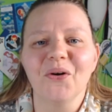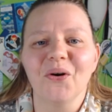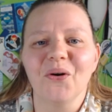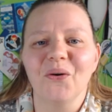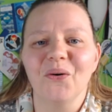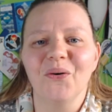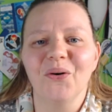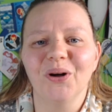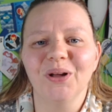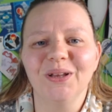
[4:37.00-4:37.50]

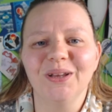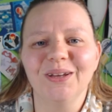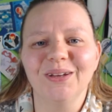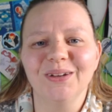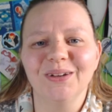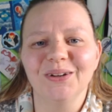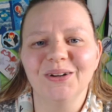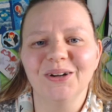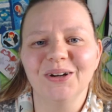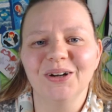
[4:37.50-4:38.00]
Und
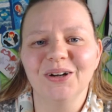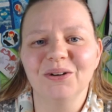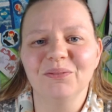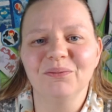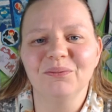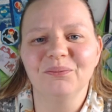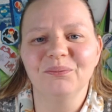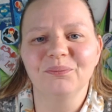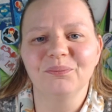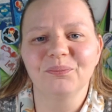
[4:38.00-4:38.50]

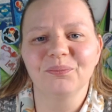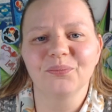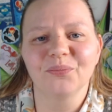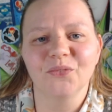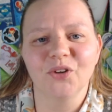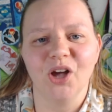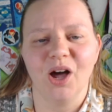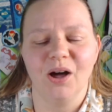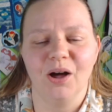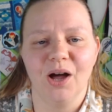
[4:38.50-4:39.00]
ähm,
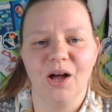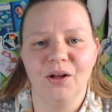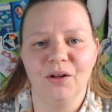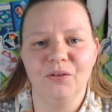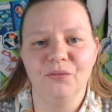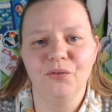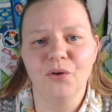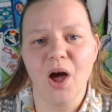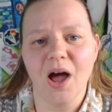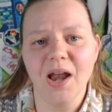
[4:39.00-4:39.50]
ja,
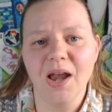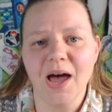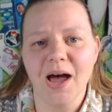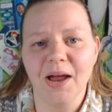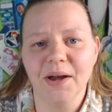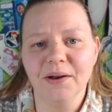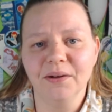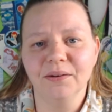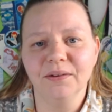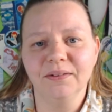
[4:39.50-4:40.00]
für alle
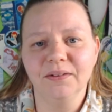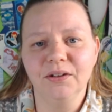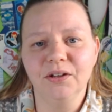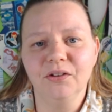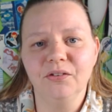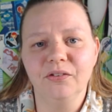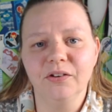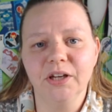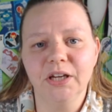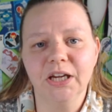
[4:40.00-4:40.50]
anderen,
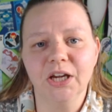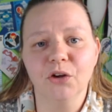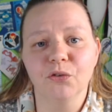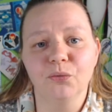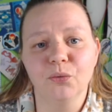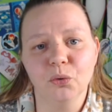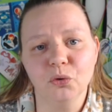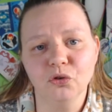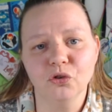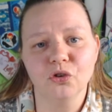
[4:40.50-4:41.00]
die es sich
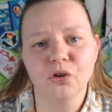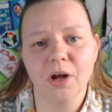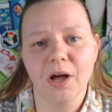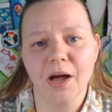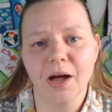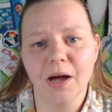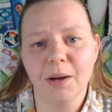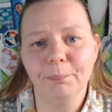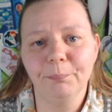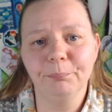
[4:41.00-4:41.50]
gewünscht
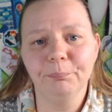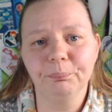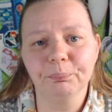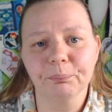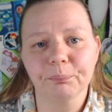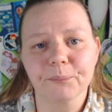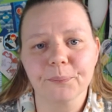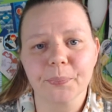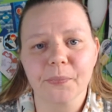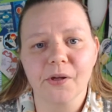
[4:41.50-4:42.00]
haben,